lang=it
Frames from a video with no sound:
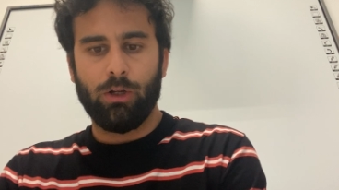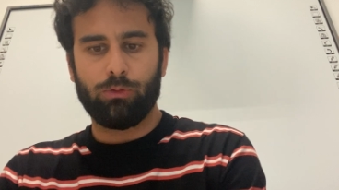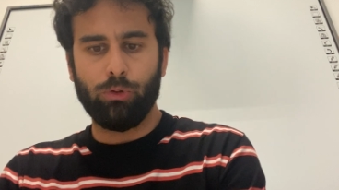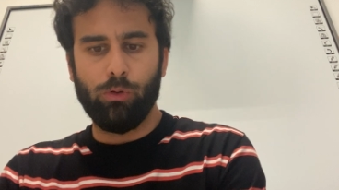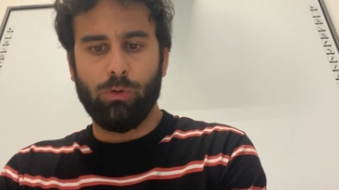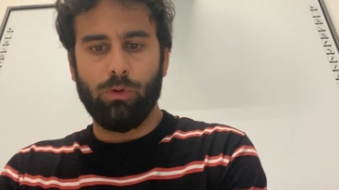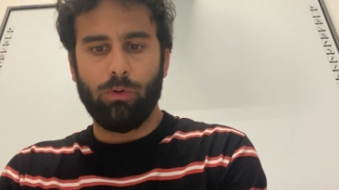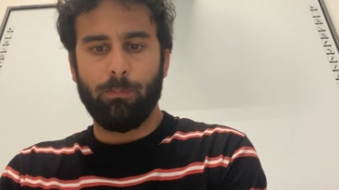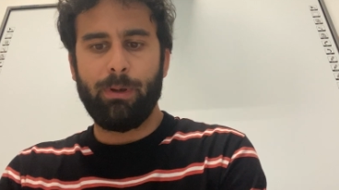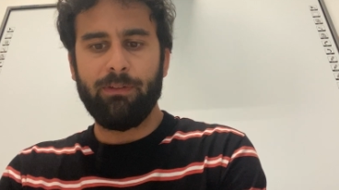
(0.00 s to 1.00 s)

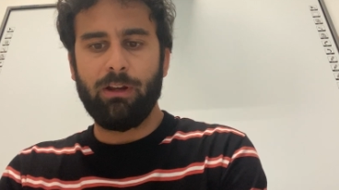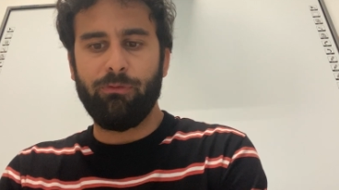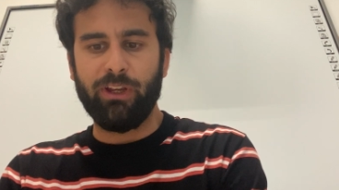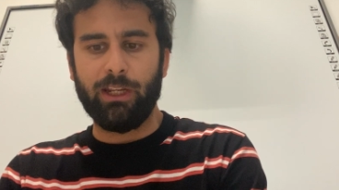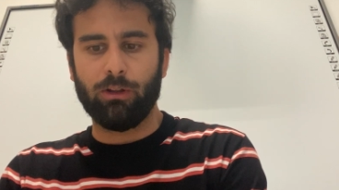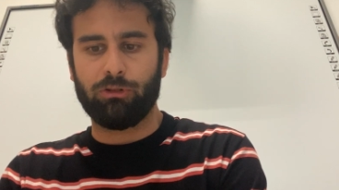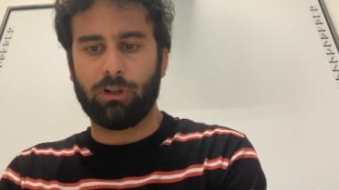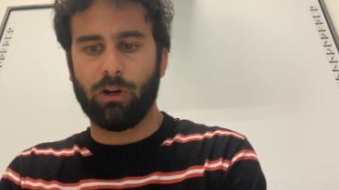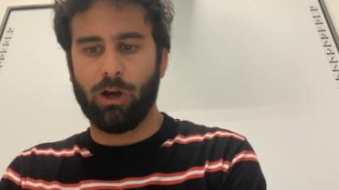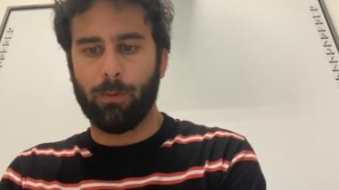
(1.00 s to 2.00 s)
su, bevi il vino,
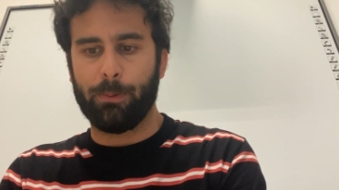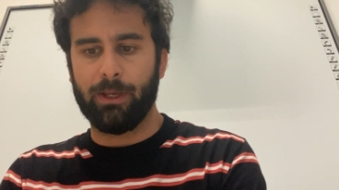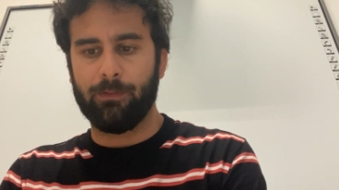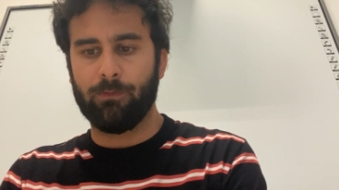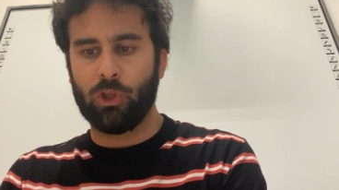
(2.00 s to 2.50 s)
ciclope,